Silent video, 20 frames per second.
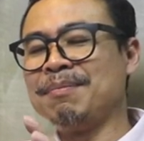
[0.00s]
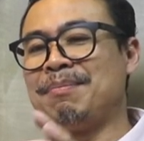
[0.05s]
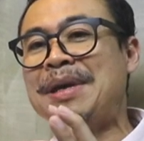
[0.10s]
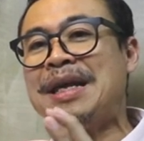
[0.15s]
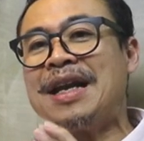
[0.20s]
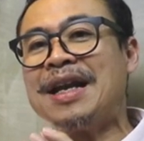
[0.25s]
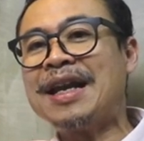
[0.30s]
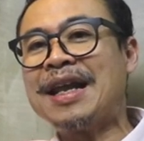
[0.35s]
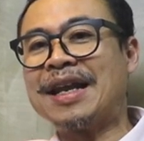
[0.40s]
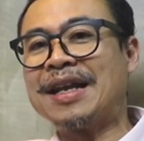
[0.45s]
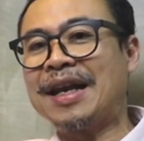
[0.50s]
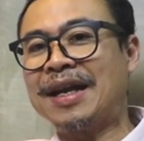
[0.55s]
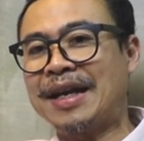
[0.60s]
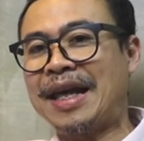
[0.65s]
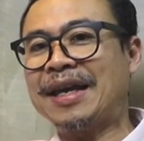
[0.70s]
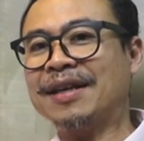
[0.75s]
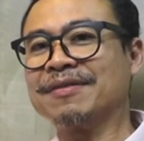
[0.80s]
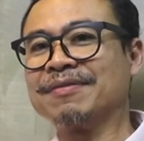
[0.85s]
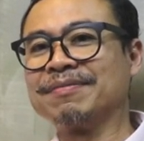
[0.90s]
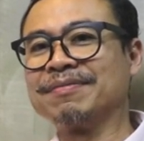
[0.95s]
มีเลนส์
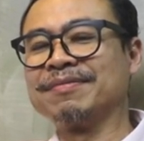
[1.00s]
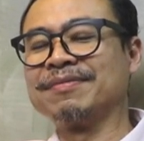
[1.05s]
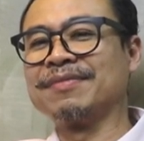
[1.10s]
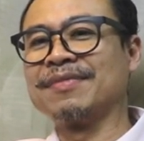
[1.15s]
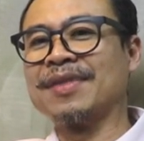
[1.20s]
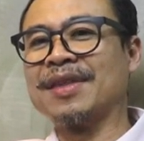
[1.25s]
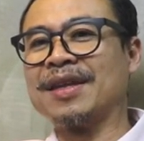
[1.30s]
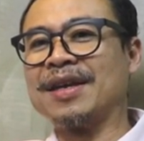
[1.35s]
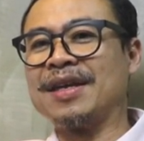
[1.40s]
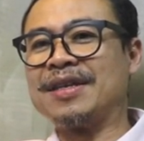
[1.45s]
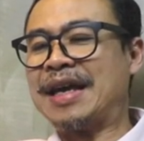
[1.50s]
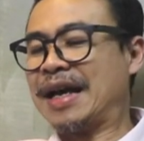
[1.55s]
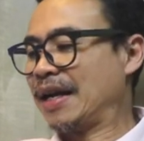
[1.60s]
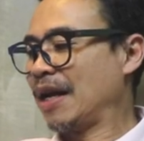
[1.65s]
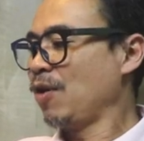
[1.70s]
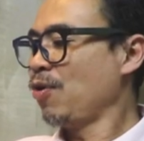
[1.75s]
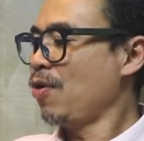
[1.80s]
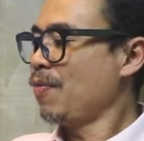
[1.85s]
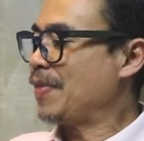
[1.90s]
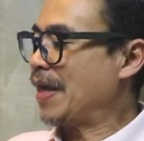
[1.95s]
เล็กๆอย่าง
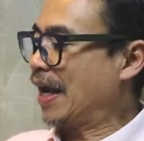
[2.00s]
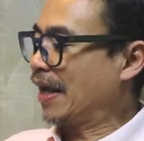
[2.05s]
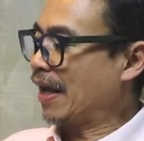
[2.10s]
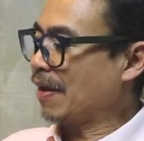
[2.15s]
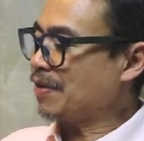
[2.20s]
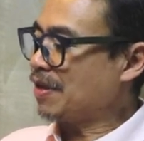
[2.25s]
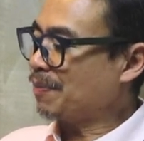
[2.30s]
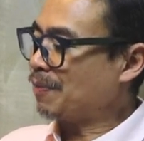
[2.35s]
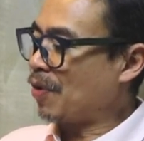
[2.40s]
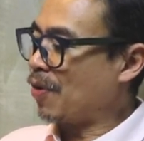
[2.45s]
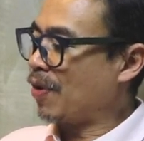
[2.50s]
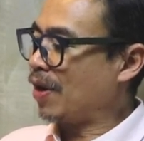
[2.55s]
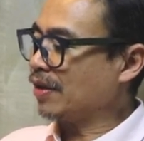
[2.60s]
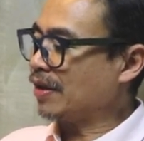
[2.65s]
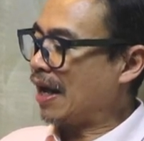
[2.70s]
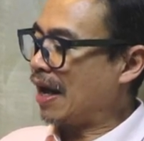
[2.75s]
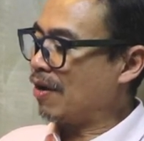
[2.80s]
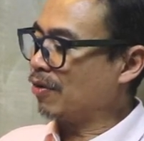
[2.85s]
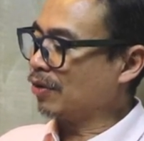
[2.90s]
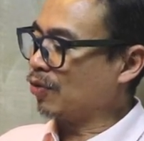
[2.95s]
ในรูปเนี่ยCapture Proเขา
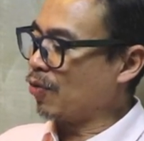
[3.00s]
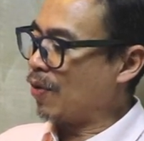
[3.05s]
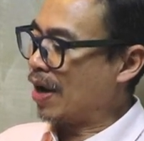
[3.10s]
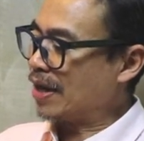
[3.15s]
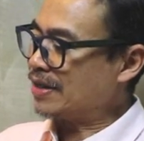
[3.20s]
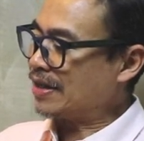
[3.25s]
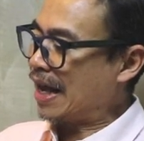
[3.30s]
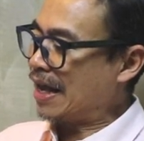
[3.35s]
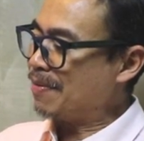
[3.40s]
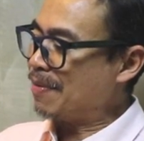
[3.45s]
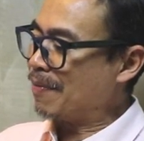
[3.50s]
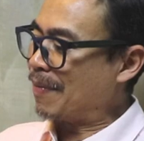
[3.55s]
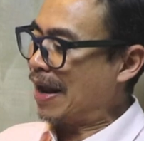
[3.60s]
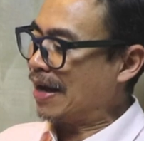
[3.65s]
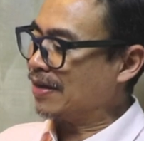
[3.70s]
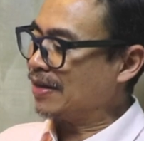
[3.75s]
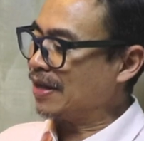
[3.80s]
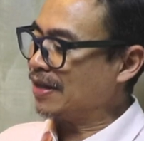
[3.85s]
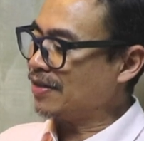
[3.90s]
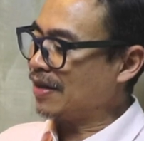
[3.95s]
จะเอาตัวไซส์ประมา
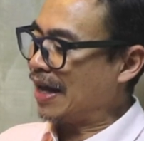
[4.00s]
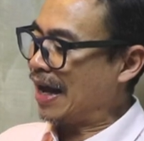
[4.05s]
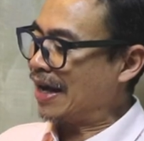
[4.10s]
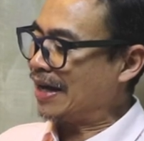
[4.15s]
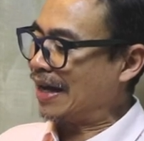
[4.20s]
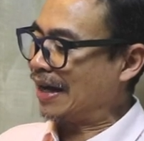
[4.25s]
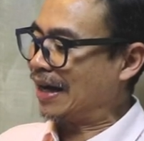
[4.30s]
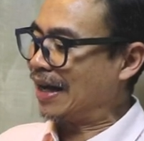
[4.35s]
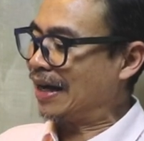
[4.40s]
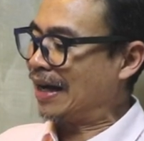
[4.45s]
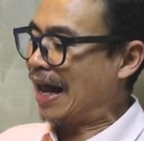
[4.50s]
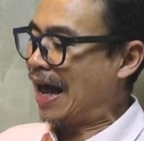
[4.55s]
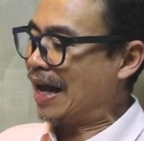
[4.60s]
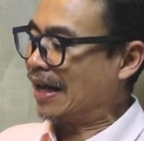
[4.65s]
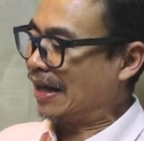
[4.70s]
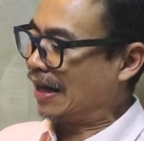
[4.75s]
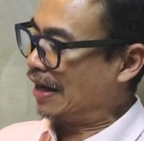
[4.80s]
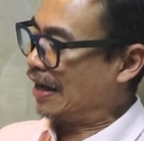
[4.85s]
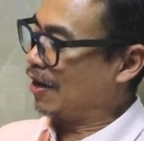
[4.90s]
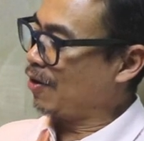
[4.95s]
ณ DSLR ขนาดกลา
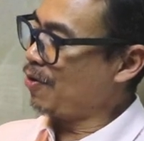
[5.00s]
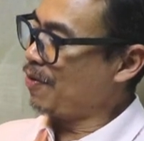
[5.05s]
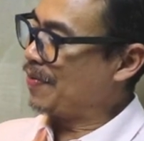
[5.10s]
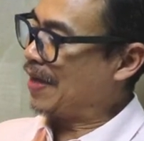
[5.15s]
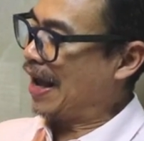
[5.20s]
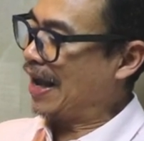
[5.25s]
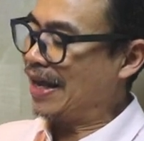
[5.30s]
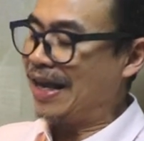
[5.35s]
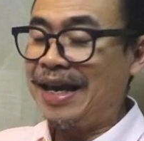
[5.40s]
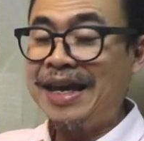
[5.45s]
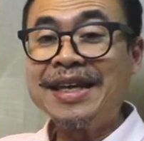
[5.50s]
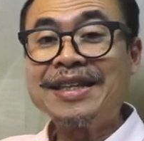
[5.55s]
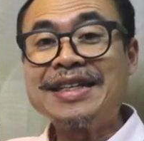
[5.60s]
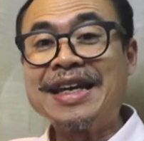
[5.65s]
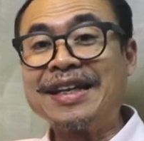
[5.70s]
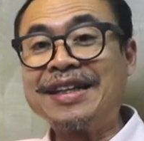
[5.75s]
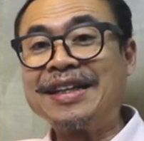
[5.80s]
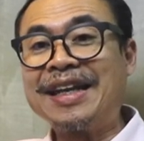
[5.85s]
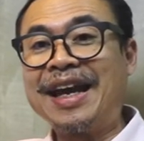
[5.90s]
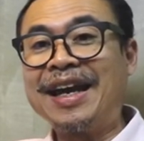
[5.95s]
งๆอย่างในรูปเนี่ย A7
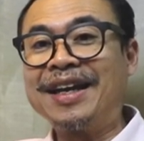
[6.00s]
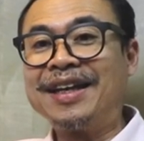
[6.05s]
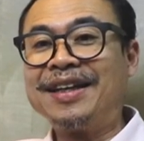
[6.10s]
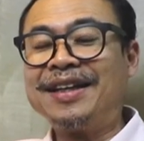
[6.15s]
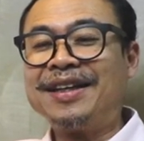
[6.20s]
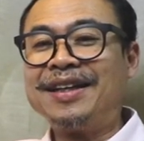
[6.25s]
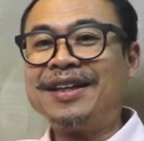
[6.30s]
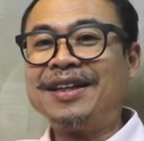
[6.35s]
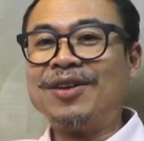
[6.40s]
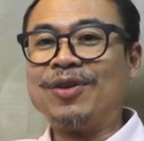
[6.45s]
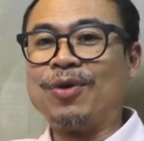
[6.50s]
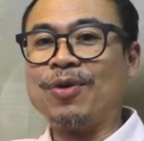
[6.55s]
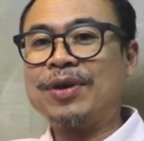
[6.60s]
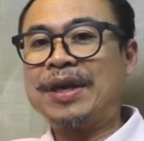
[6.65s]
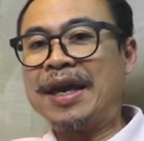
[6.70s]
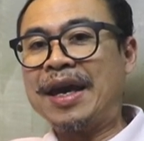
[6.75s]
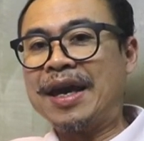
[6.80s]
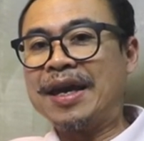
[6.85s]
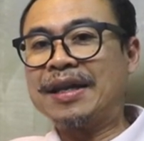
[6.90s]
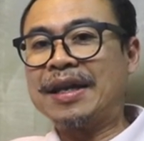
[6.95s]
เนี้ยโอ
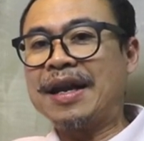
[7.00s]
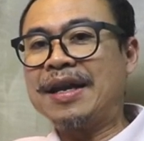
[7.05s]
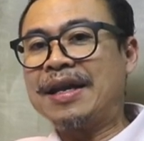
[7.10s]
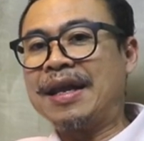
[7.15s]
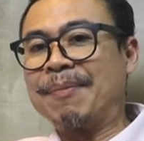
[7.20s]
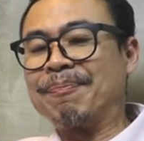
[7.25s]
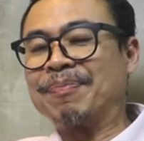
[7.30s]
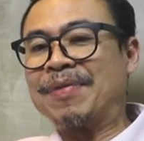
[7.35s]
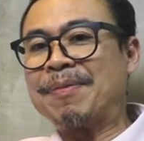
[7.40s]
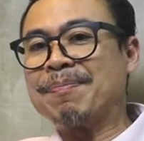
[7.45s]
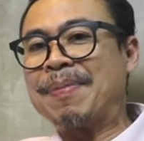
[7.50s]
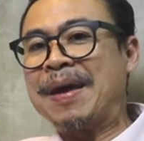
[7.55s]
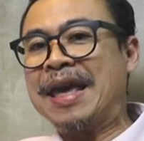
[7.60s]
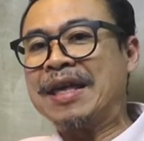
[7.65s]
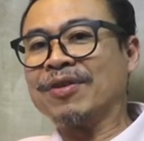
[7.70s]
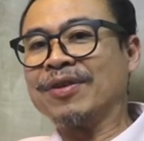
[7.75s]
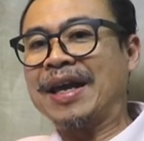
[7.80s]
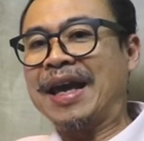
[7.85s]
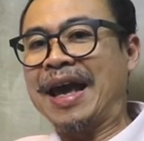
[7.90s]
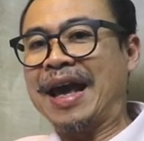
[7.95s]
เคถ้าเน็ตที่เป้
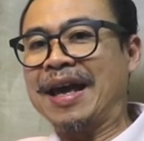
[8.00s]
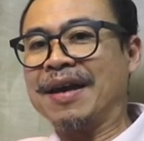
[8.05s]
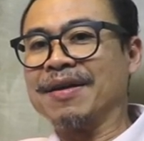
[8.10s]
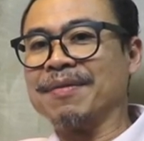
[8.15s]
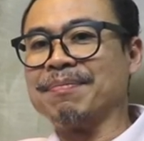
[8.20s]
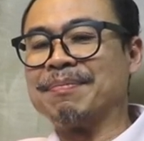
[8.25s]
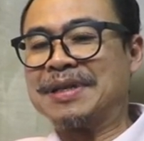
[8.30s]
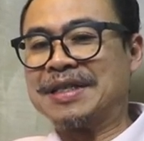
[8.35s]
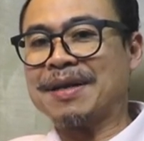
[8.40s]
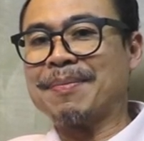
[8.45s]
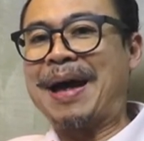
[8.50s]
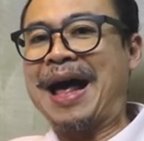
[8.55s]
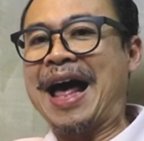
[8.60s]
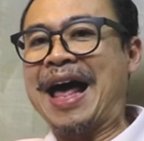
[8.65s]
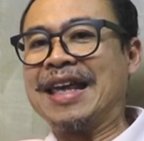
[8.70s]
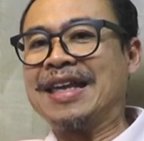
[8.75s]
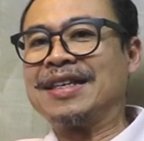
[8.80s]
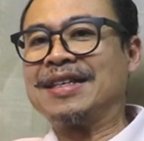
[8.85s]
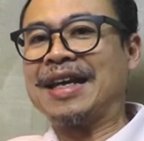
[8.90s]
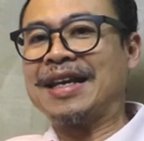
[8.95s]
ตรงนี้ฮะมันสบา
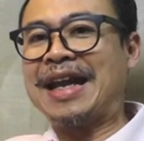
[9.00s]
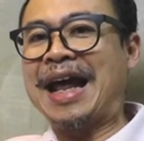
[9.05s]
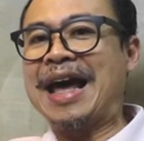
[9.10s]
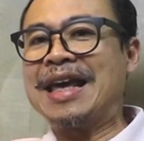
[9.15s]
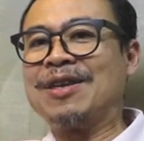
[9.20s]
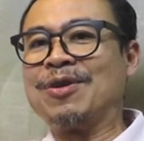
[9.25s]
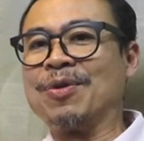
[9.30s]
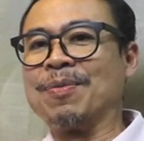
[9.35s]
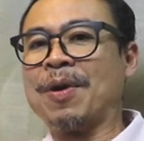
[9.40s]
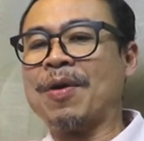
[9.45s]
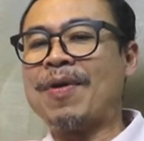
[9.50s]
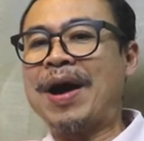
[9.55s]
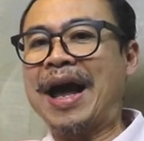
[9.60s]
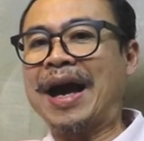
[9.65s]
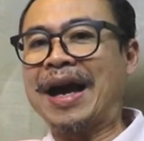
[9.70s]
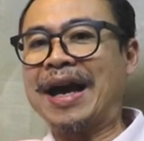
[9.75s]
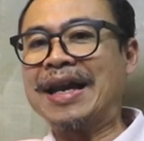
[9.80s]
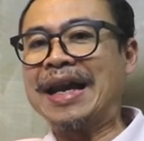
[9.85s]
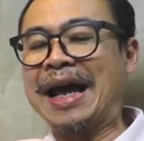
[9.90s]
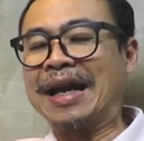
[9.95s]
ยใช้ได้อยู่เพราะว่า
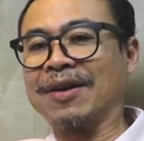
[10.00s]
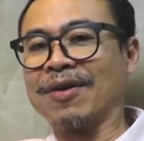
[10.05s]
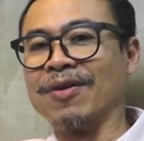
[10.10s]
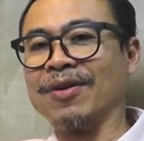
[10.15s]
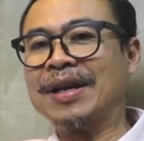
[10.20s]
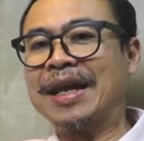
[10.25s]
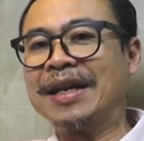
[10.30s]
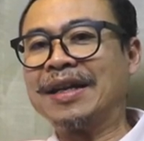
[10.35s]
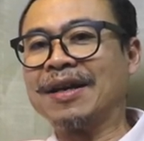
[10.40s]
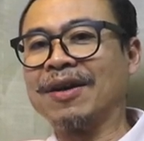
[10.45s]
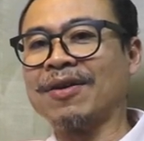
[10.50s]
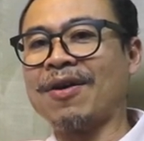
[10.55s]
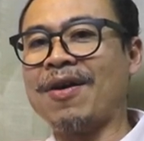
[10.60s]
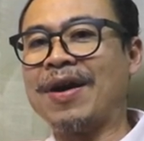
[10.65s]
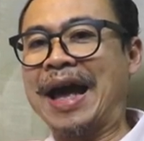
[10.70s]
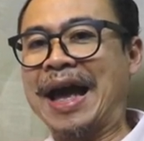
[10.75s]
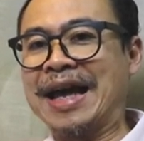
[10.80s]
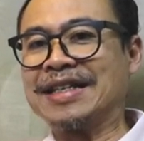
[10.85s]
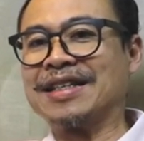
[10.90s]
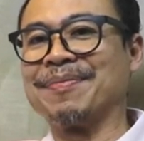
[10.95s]
ขนาดของเลนส์กับกล้อ
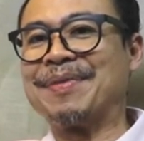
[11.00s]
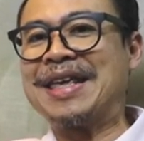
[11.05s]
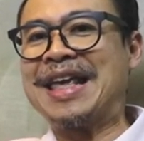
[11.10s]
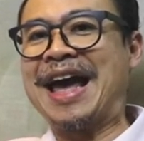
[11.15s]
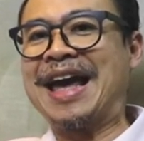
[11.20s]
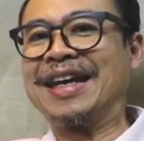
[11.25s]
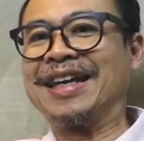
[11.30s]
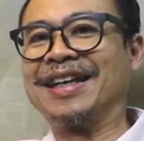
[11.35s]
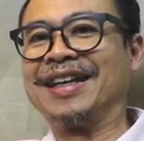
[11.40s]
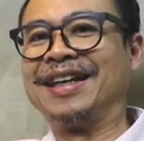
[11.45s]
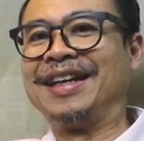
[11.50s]
งอาจจะไม่ใหญ่